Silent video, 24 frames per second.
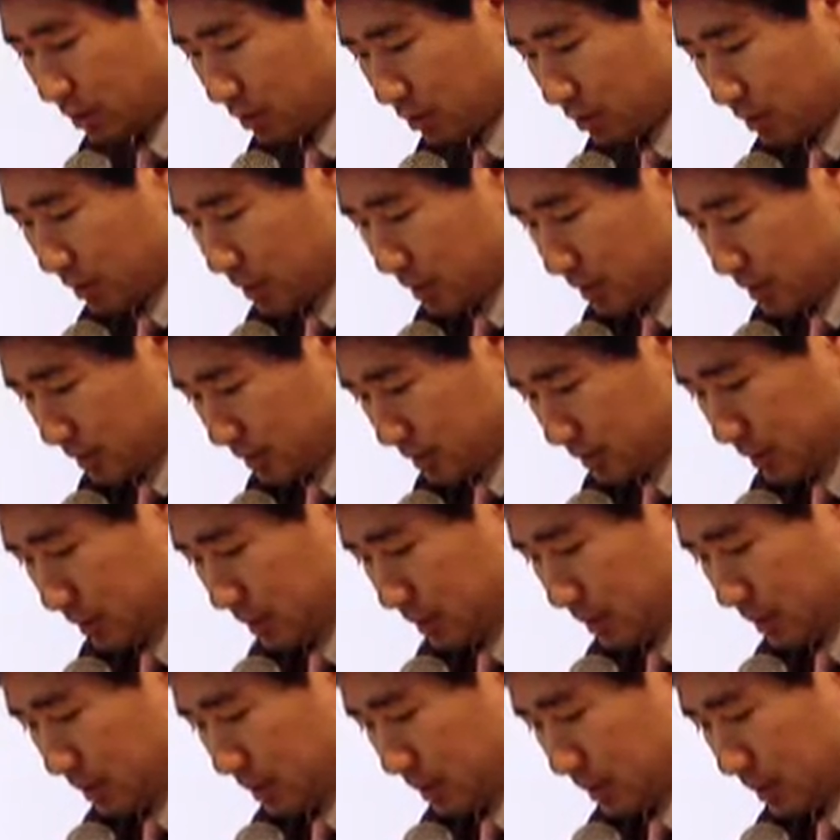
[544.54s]
거기
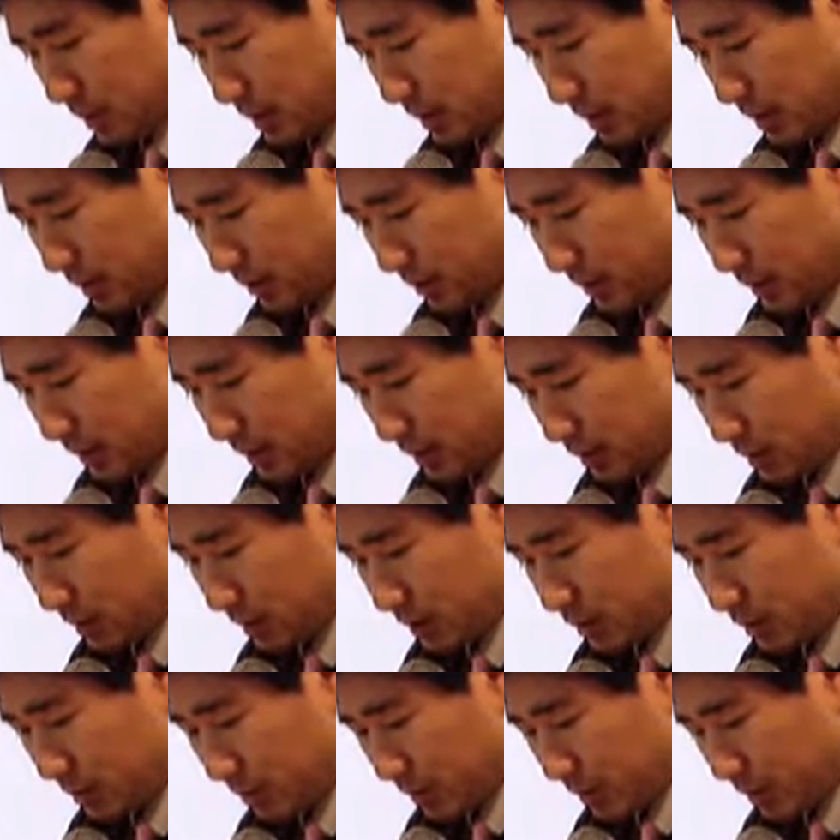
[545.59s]
있으리니 사람이 나를
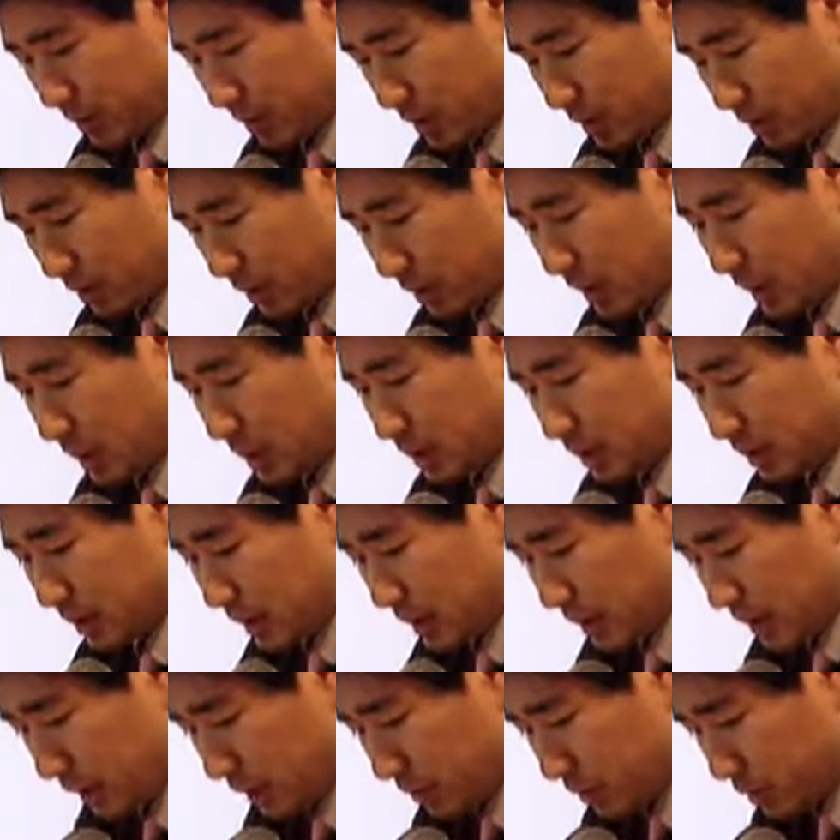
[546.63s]
섬기면
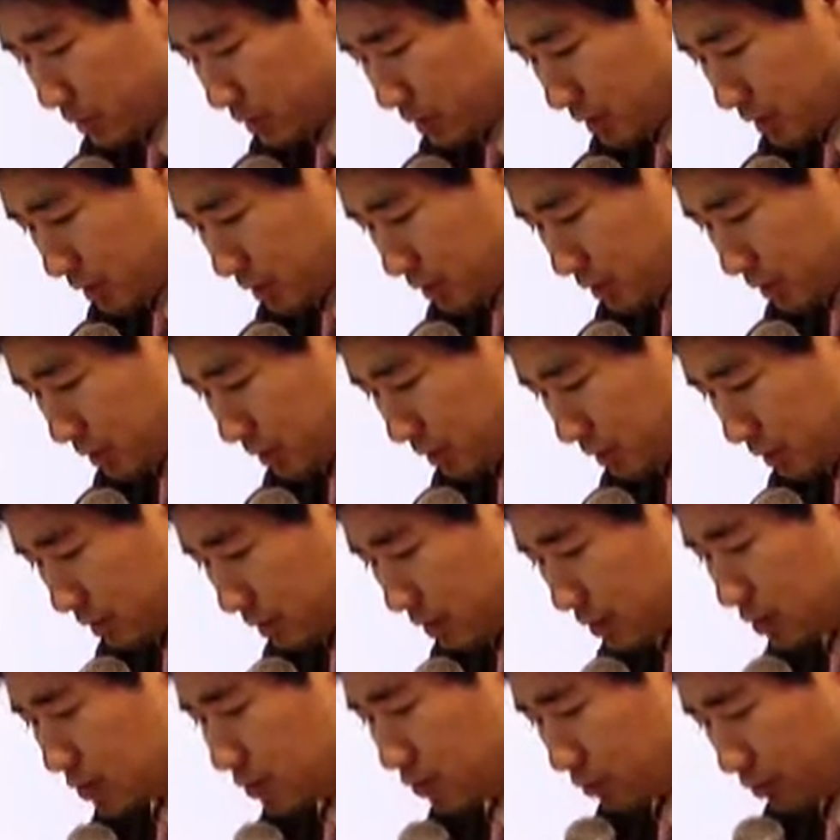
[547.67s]
내 아버지께서
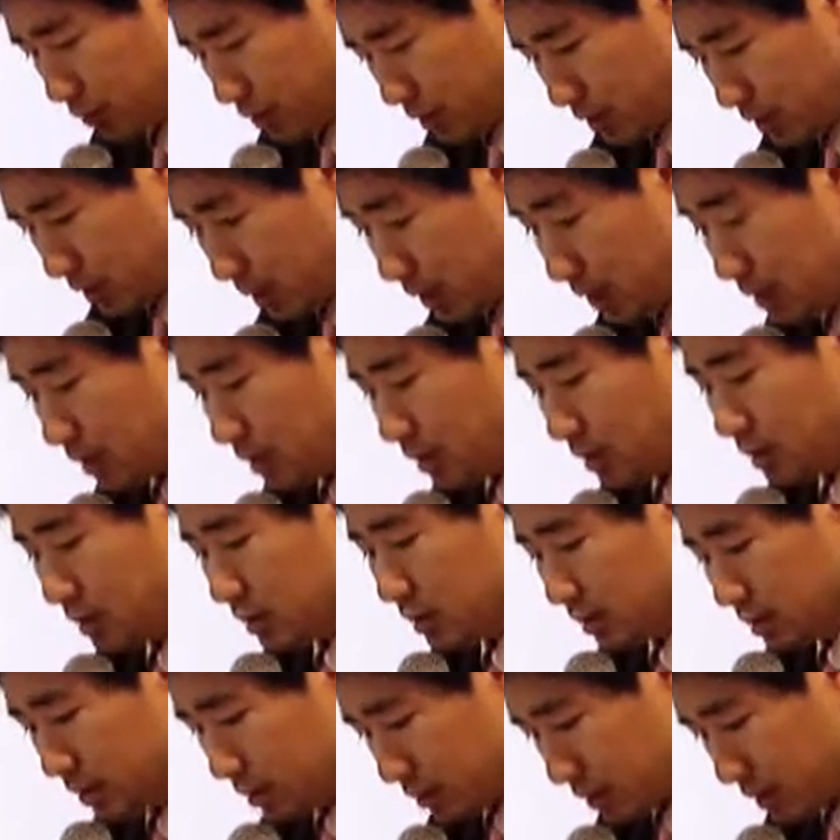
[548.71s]
그를 귀히
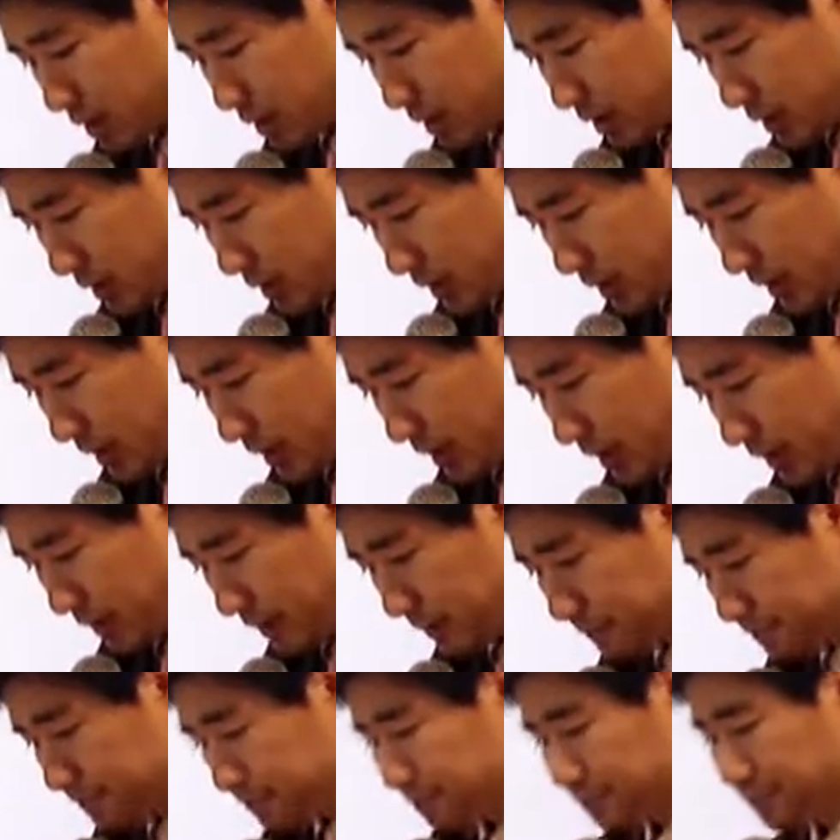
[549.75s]
여기시리라.
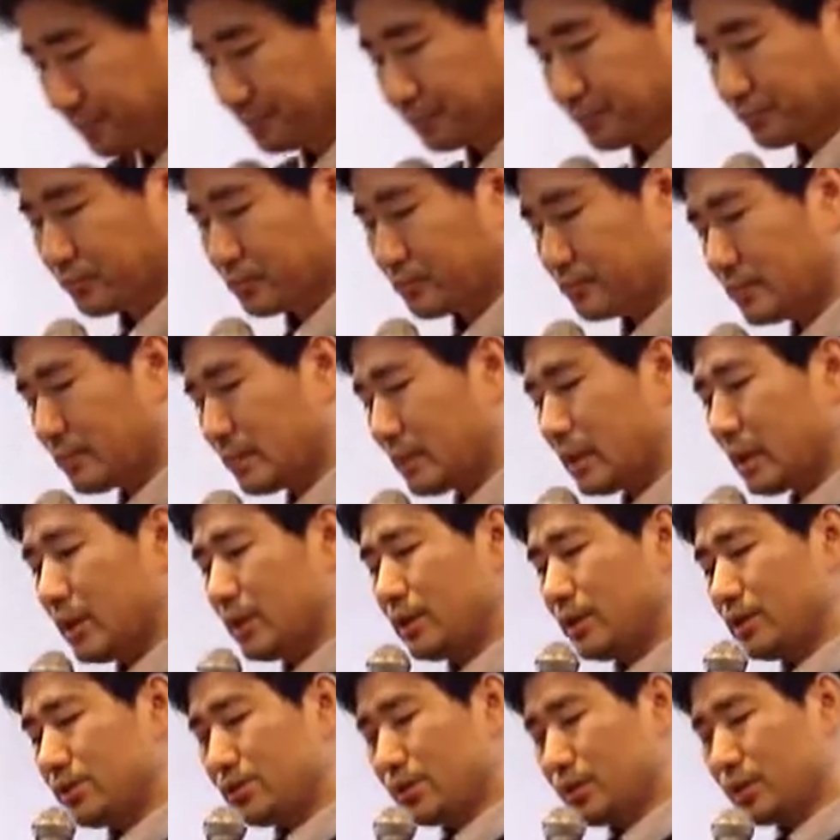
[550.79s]

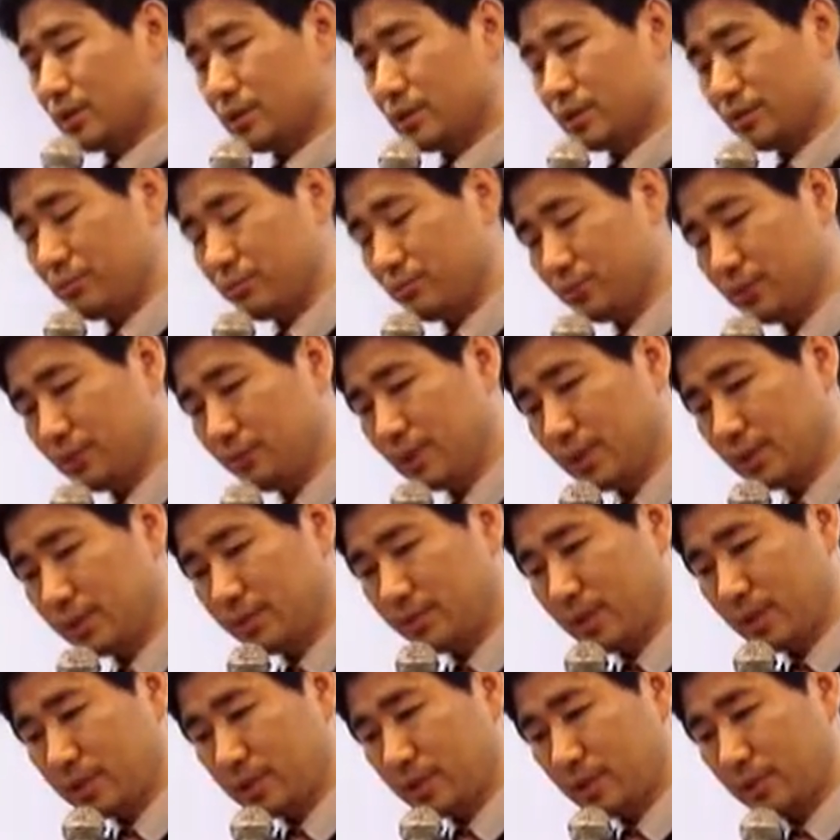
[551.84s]
예수께서 지금 무슨
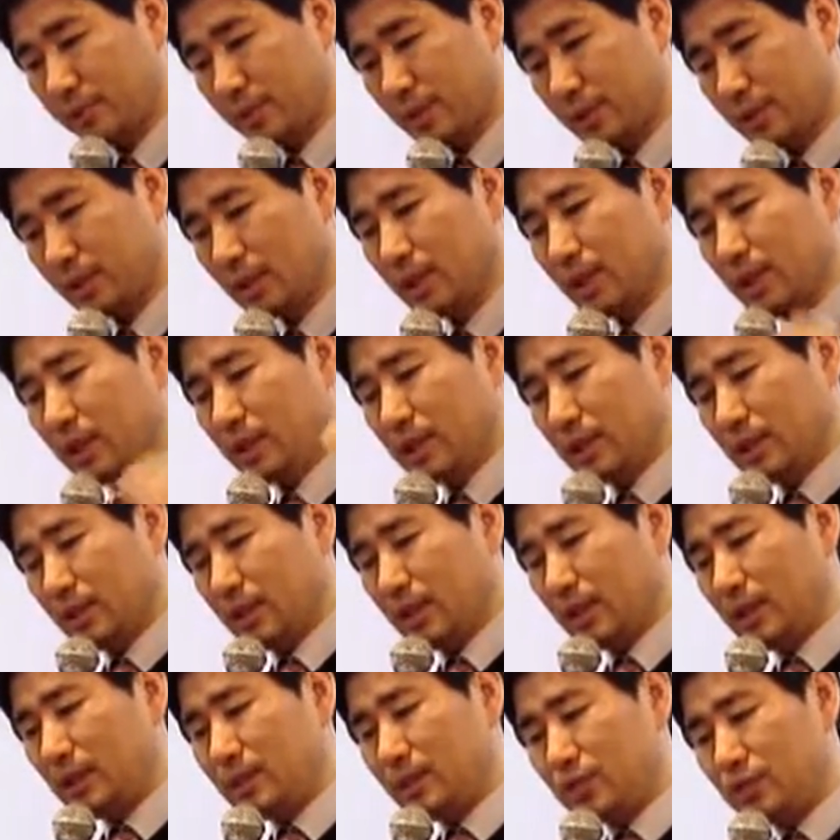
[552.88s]
말씀하시냐면
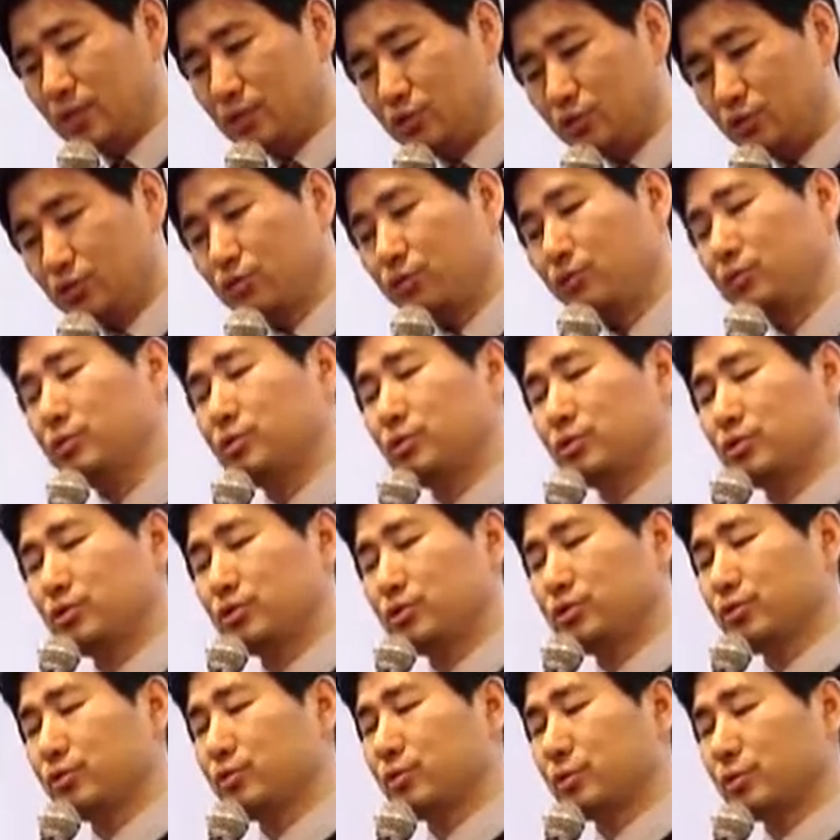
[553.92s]
나 이제 죽을
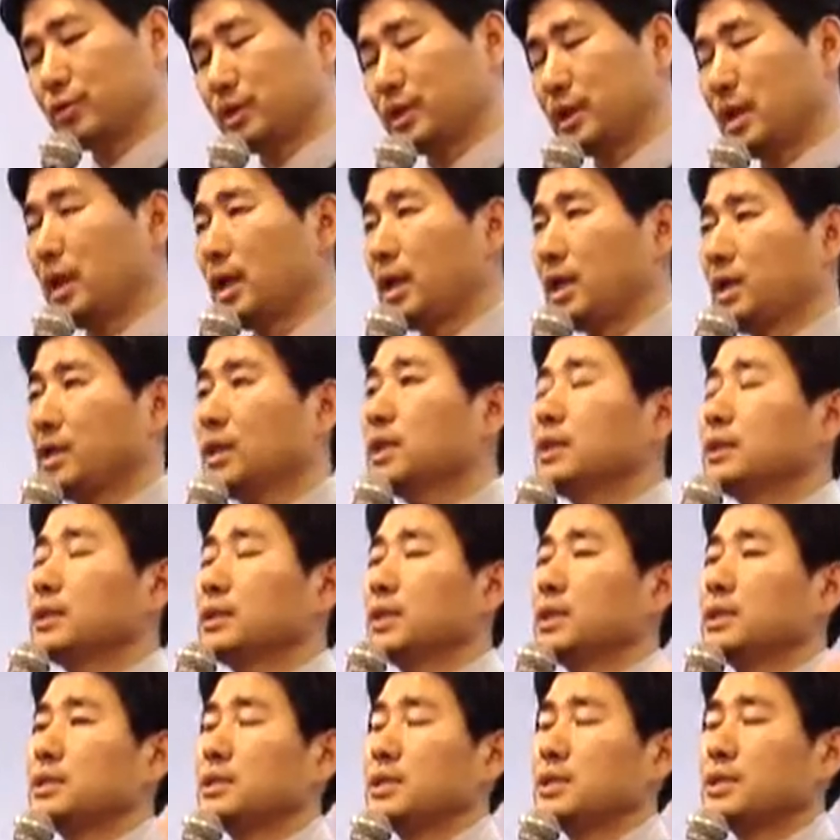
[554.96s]
죽을 거다.
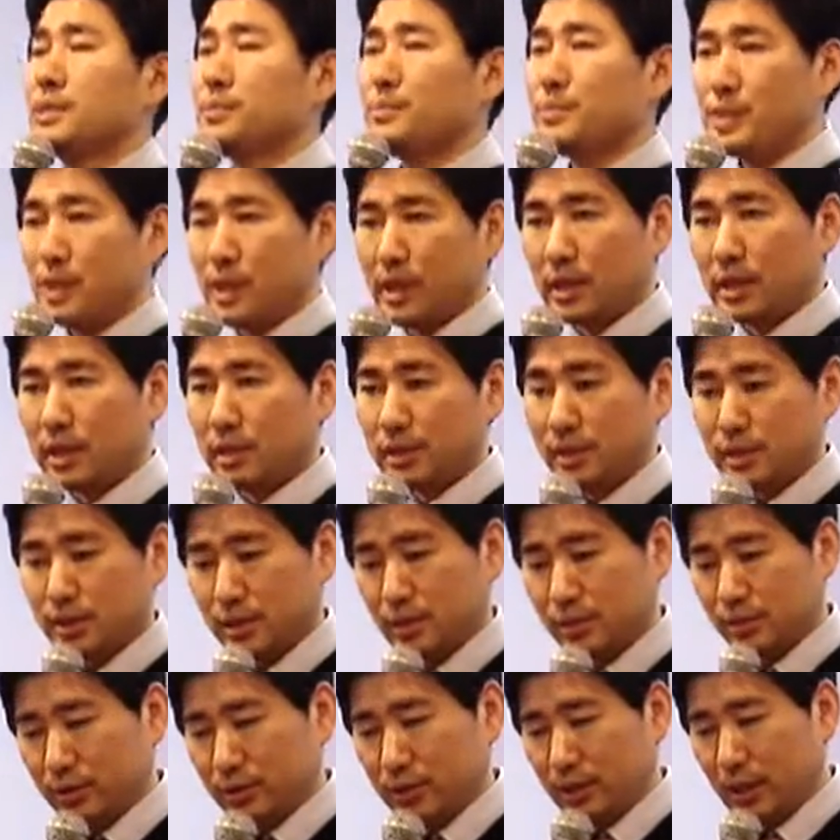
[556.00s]
나 이제 십자가를
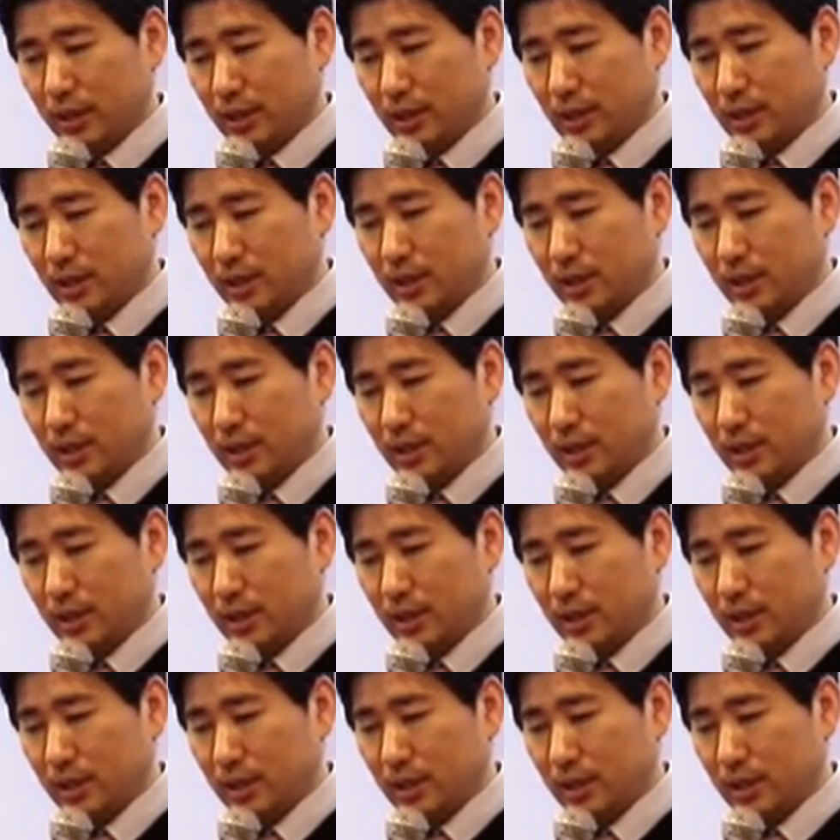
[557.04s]
질 거다.